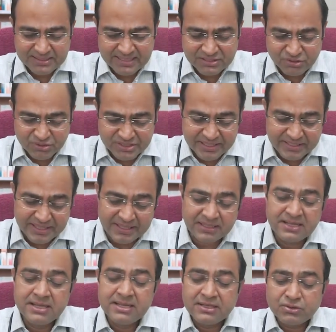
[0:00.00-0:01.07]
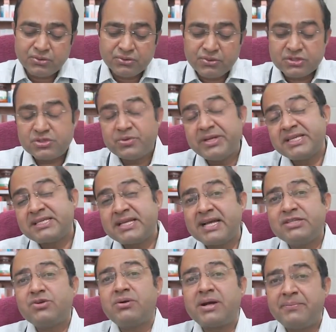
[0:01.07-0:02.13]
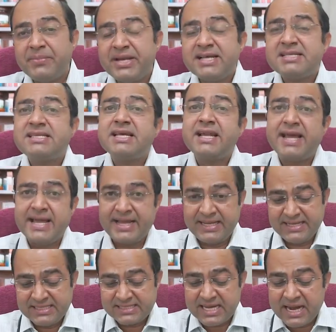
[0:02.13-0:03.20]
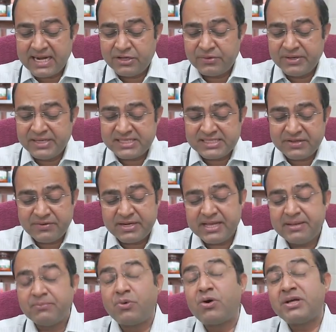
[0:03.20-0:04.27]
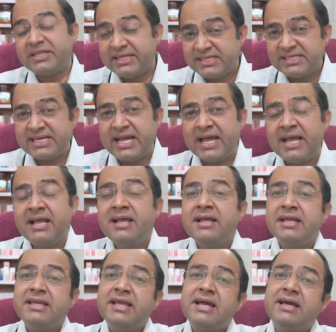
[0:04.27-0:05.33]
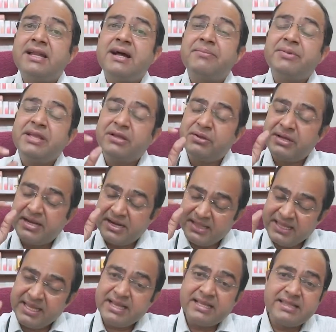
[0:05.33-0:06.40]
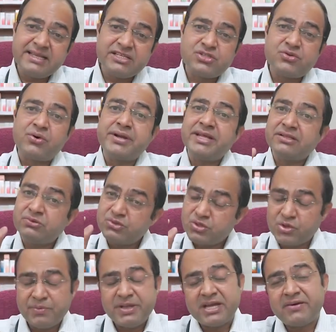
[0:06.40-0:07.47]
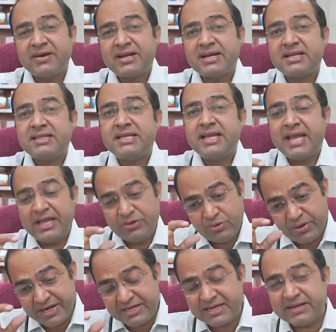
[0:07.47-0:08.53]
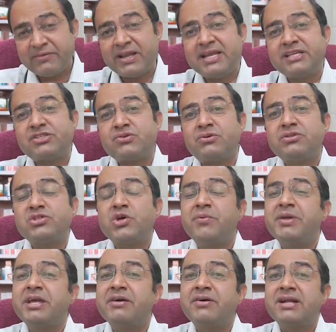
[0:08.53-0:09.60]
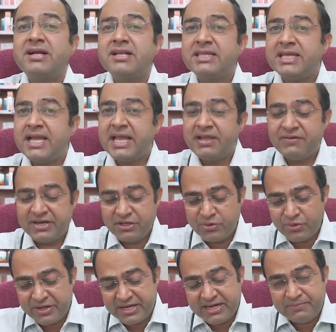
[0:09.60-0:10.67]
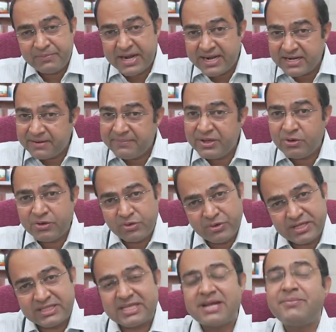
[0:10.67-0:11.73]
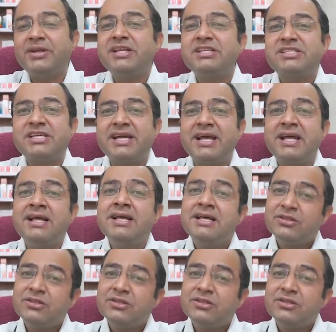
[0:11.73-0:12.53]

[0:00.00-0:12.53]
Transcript: एसोसिएटेड तो दोस्तों इसका जो कम्बिनेशन है इस आर ट्वेंटी सेवन का ये बहुत ही अच्छा है ये अगर आपकी किडनी के अंदर स्टोन है तो उसको भी कवर करती है यूरेटर वाले स्टोन्स को भी कवर करती है इवन यूरिनरी ब्लैडर में और यूरेथ्रा में नीचे है